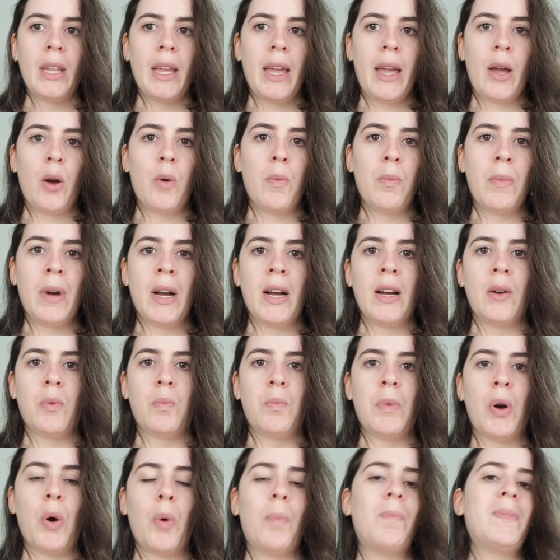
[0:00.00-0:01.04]
é uma,
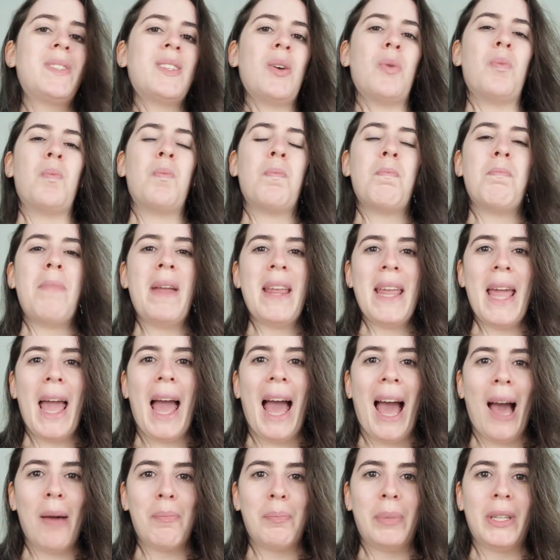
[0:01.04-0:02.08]
uma opção bem
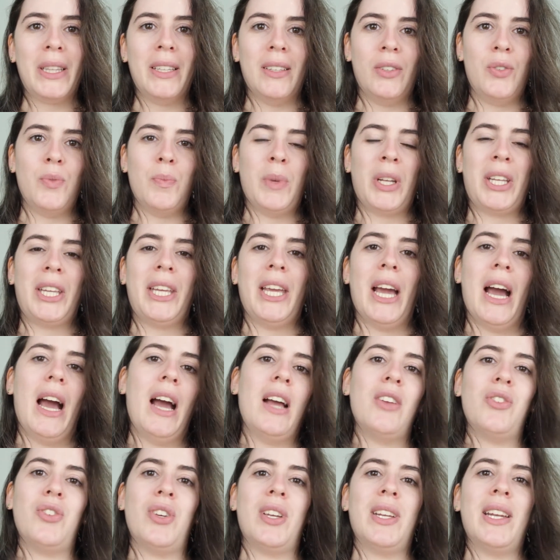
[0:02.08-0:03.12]
rápida de
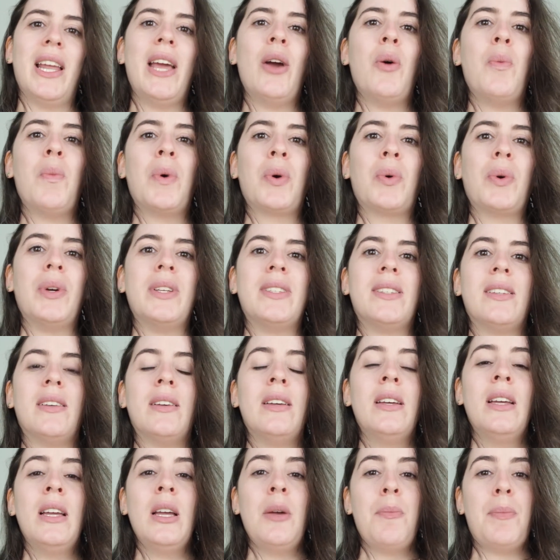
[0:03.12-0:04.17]
maquiagem, né? Uma coisa
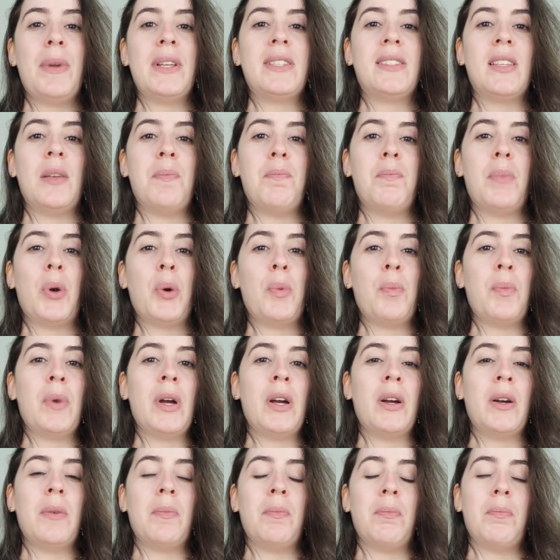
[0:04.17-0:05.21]
para ser para
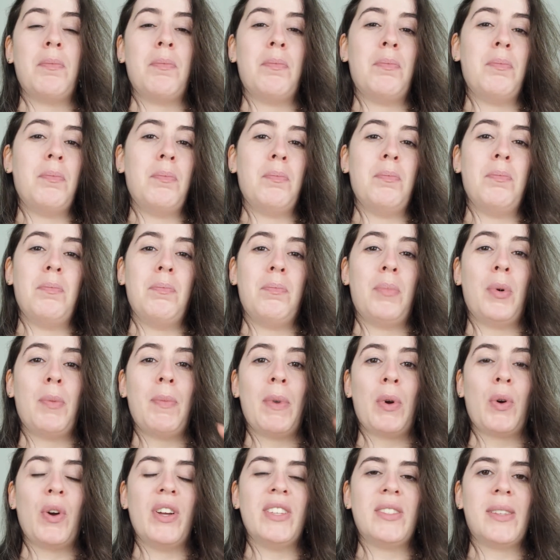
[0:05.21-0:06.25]
uma para
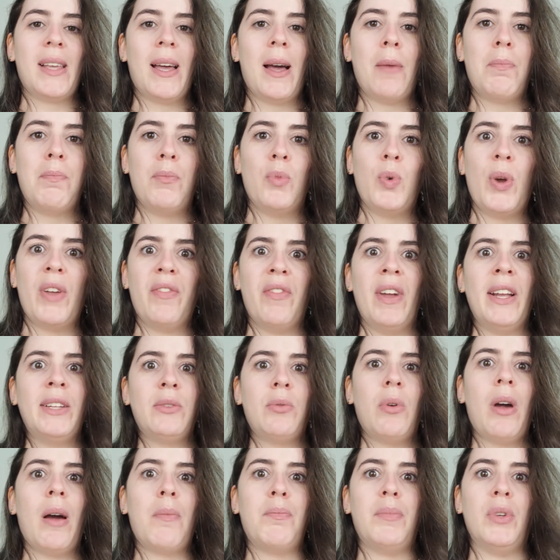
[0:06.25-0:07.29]
uma coisa um
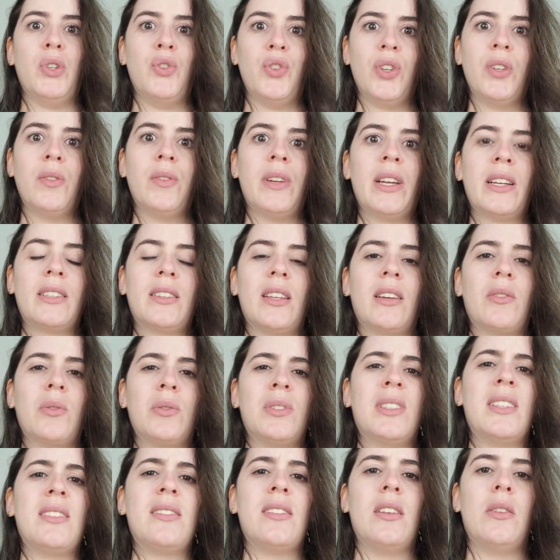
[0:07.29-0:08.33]
evento rapidinho, né, que tá
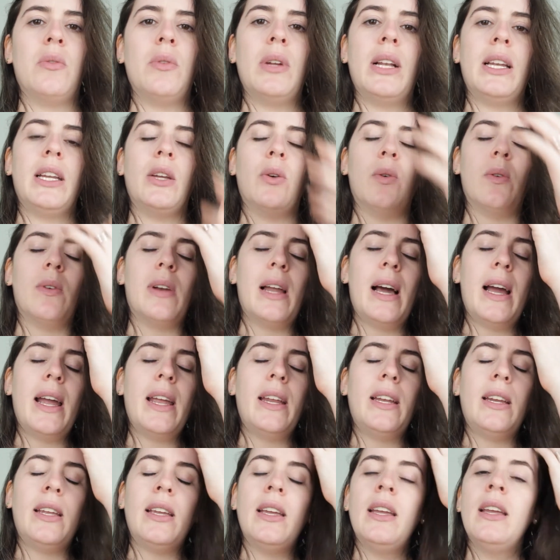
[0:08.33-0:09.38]
acontecendo ali
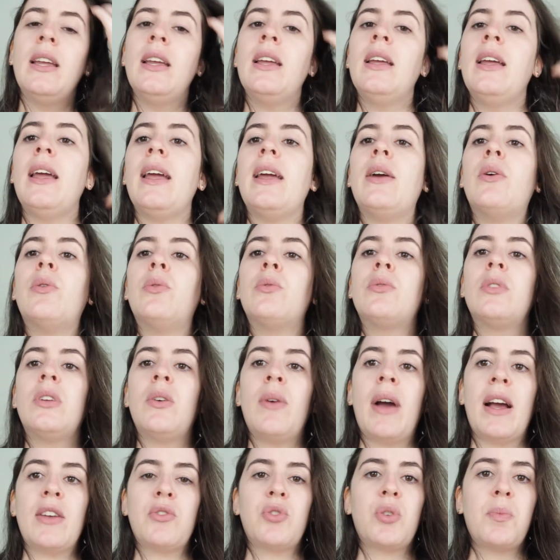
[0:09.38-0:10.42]
online, eu
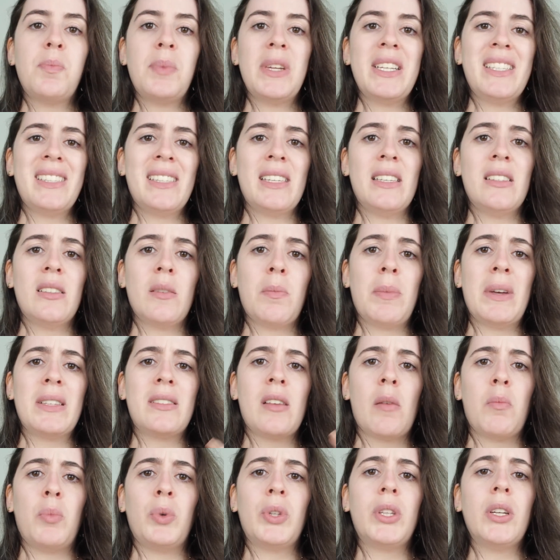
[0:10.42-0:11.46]
não acho que precisa
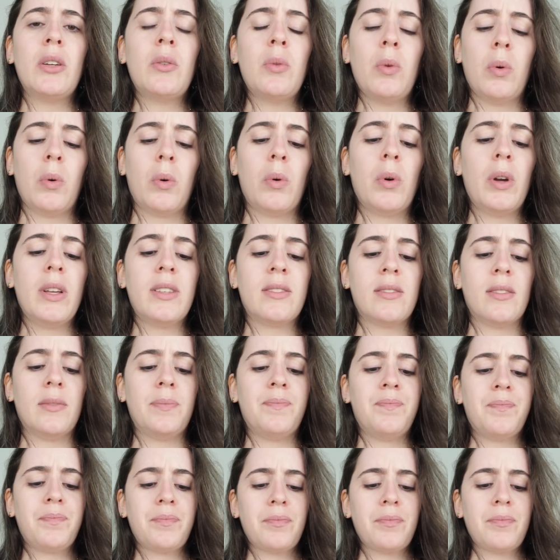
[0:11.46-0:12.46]
passar muita coisa.